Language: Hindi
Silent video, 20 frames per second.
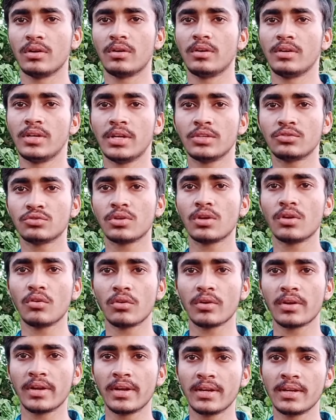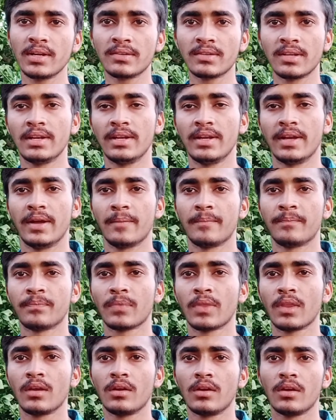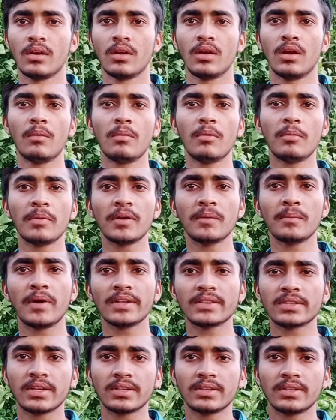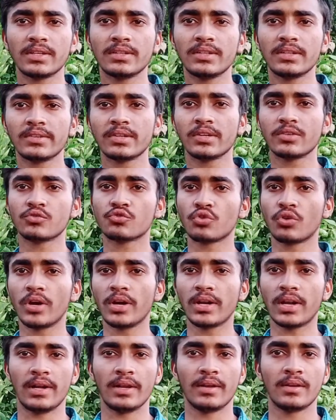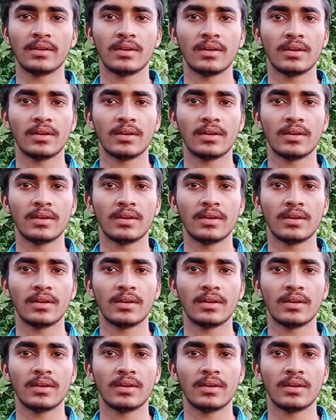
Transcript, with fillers: नेचुरल और ग्रीनरी से लिया है अब अपन बात करते हैं तीसरा स्टोरी टेलिंग